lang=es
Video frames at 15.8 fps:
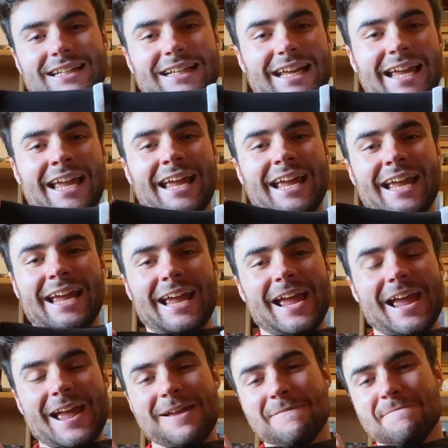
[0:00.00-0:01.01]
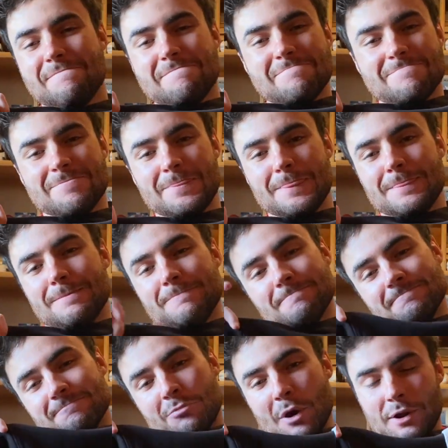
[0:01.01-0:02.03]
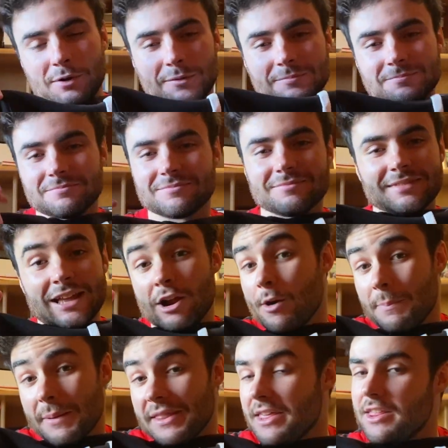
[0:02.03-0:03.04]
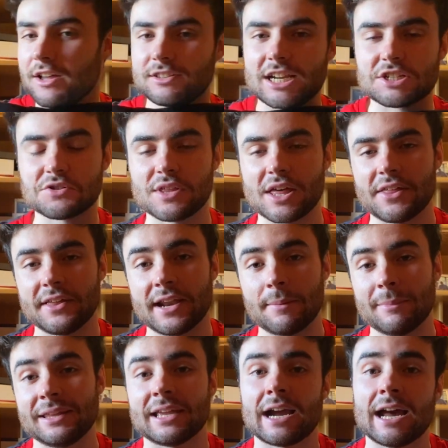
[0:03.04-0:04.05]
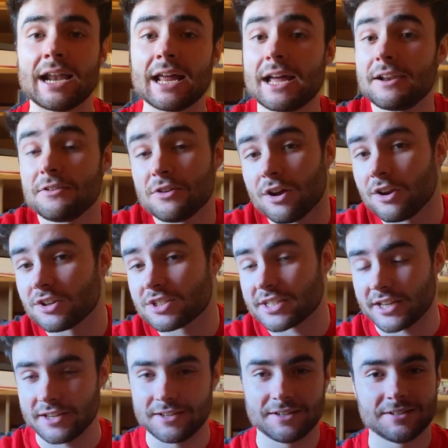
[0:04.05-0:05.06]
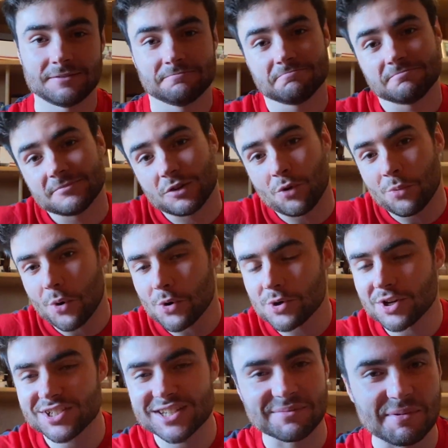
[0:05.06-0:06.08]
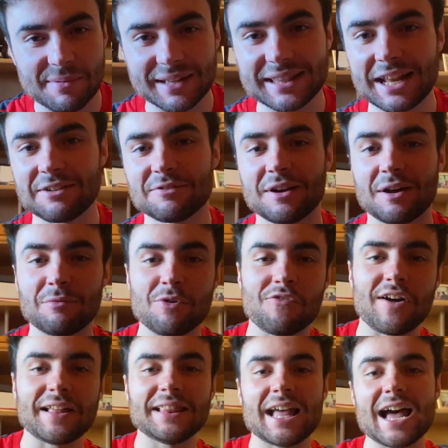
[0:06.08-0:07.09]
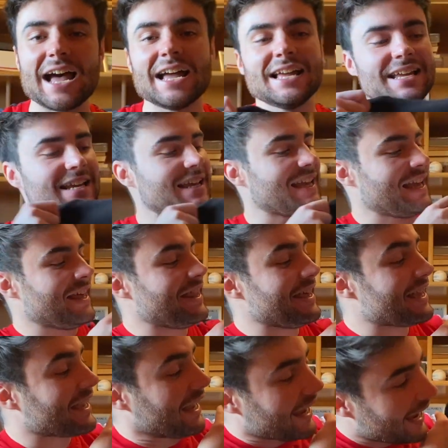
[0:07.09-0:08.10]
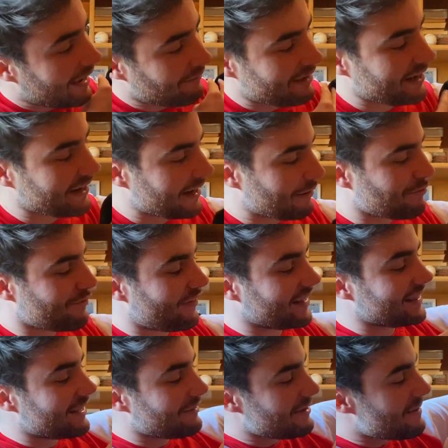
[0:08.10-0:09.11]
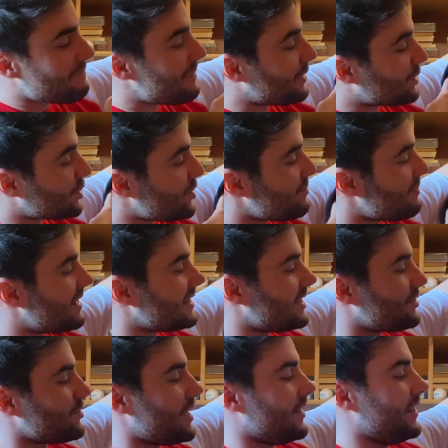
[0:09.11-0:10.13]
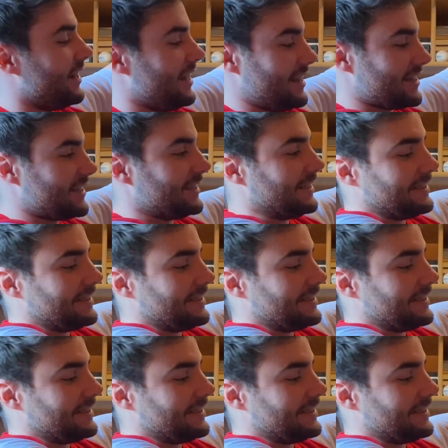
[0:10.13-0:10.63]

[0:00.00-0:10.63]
Eh, mm, bueno, tengo pedida otra sudadera. ¿Me llegará? No lo sé. Hubo unos que me mandaron una bufanda y dije, a ver, la bufanda bien, pero soy más de sudaderas.